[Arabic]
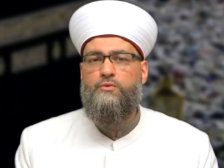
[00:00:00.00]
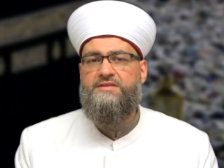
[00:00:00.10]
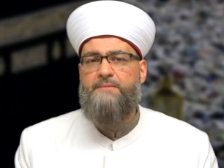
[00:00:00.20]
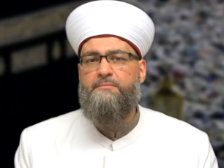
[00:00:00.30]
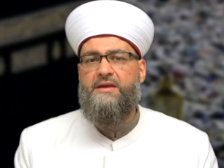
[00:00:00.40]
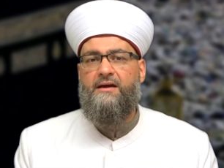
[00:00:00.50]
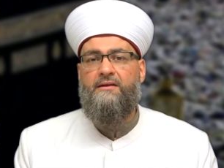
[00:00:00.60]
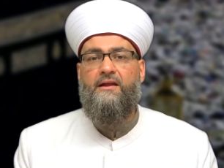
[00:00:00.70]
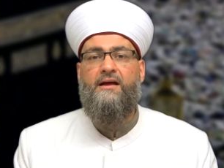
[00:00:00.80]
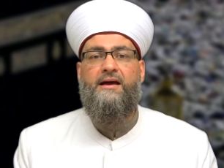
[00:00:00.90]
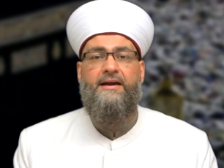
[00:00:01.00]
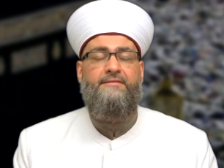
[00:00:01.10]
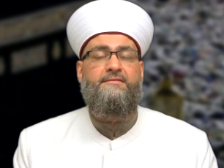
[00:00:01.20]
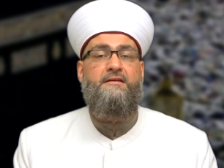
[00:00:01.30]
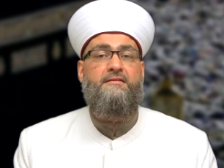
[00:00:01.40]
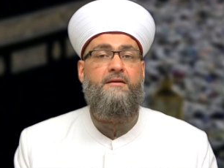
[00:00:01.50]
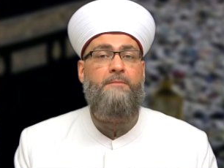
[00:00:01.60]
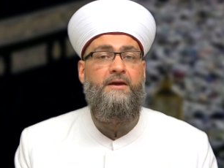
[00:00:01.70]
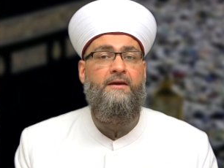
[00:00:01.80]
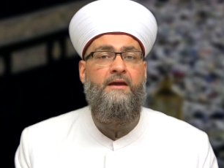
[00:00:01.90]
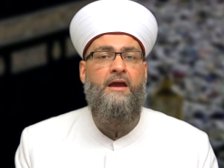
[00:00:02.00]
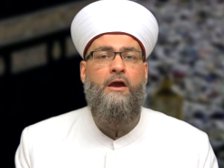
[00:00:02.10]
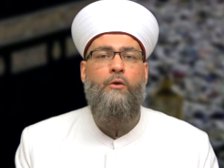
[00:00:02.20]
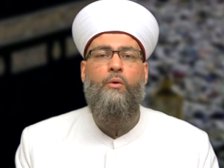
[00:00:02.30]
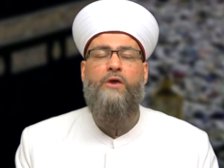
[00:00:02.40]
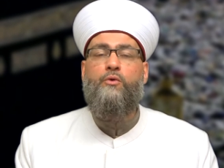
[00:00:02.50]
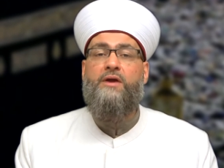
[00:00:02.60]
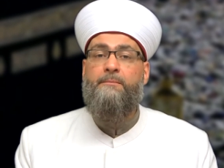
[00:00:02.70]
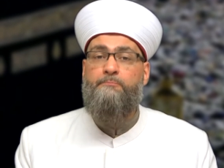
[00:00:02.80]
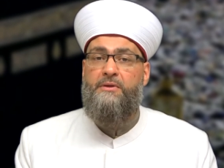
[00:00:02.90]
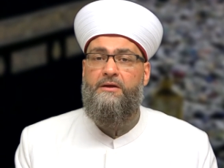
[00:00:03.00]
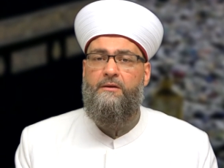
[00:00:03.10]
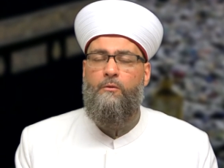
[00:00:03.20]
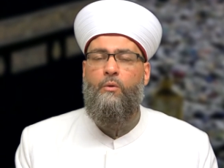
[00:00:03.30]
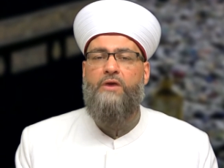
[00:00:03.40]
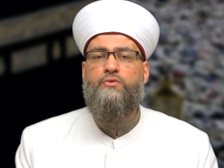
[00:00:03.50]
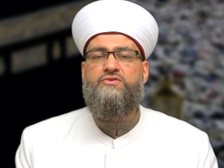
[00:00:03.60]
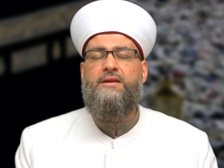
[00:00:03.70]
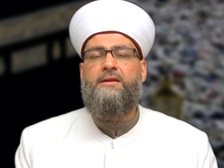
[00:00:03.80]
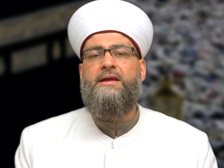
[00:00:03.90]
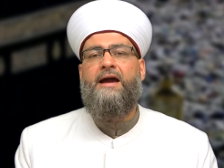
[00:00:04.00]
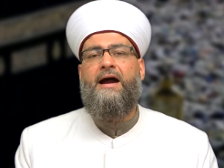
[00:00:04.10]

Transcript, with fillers: يسمي الله عند الذبح ويكبر ويصلي